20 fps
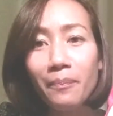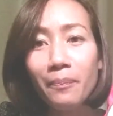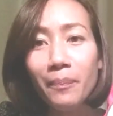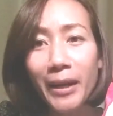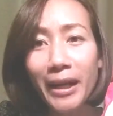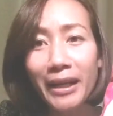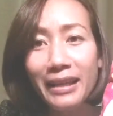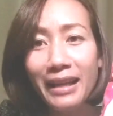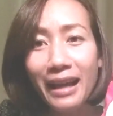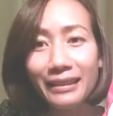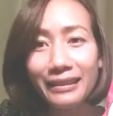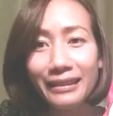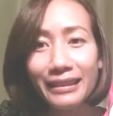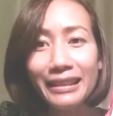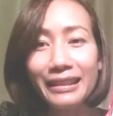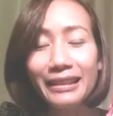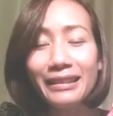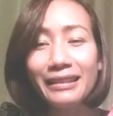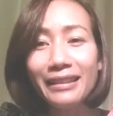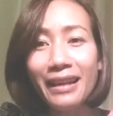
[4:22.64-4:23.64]
ประหยัด
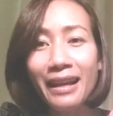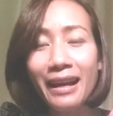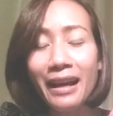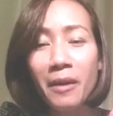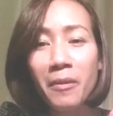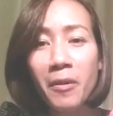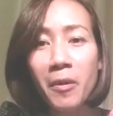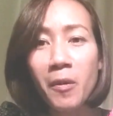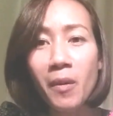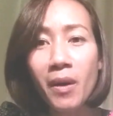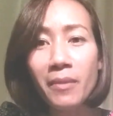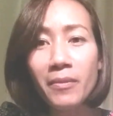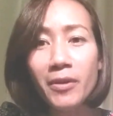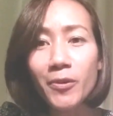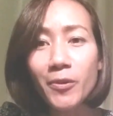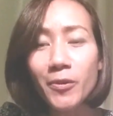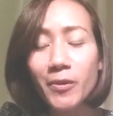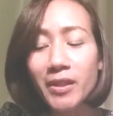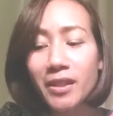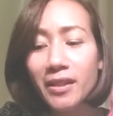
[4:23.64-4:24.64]
นิดนึงนะคะ เพราะว่ามา
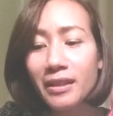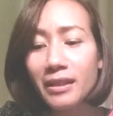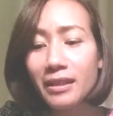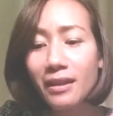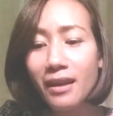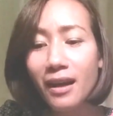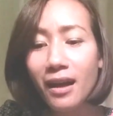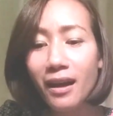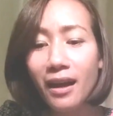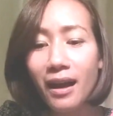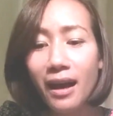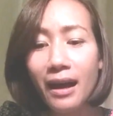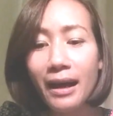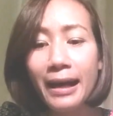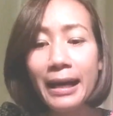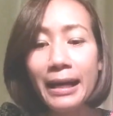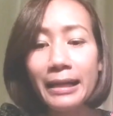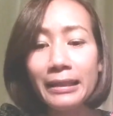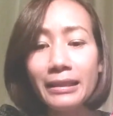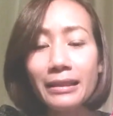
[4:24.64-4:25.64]
อยู่ที่นี่เนี่ย
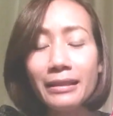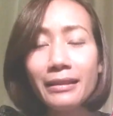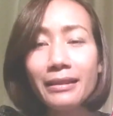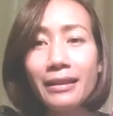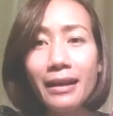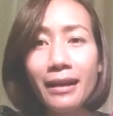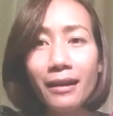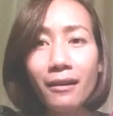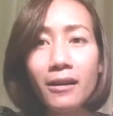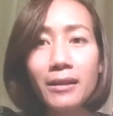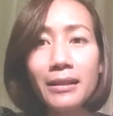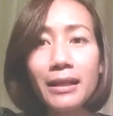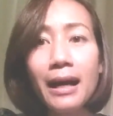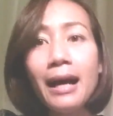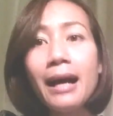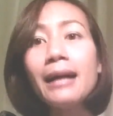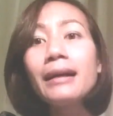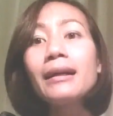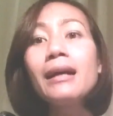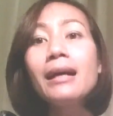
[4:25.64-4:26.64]
อาหารอินเดียค่อน
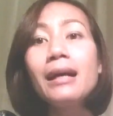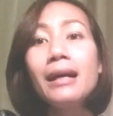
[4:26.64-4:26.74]
ข้าง